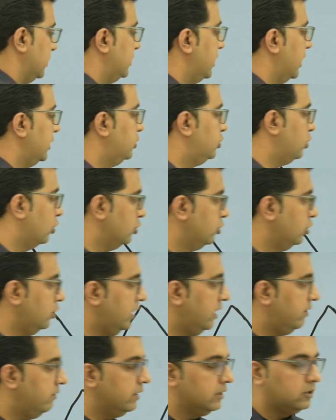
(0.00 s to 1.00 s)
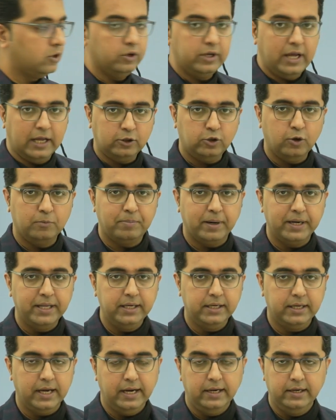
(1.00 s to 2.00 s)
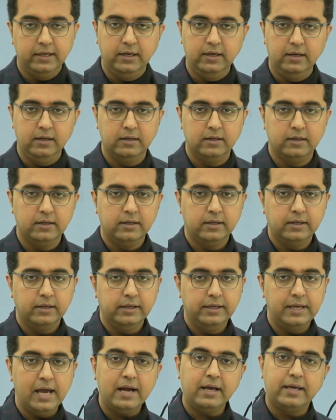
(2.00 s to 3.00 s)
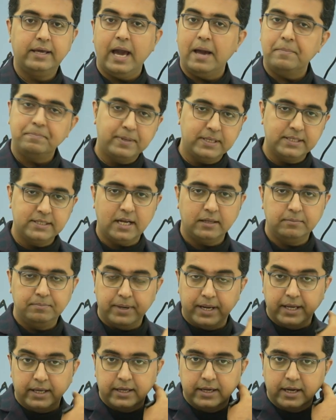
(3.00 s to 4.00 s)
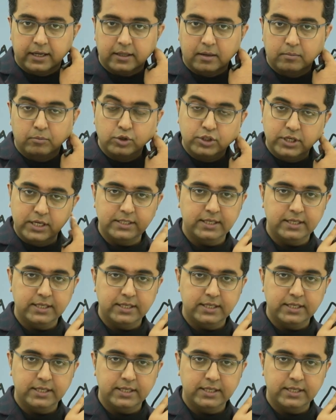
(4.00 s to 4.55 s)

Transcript: ये दोनों लेवल को या तो बड़ी कैंडल या गैप के साथ ब्रेक किया था मुझे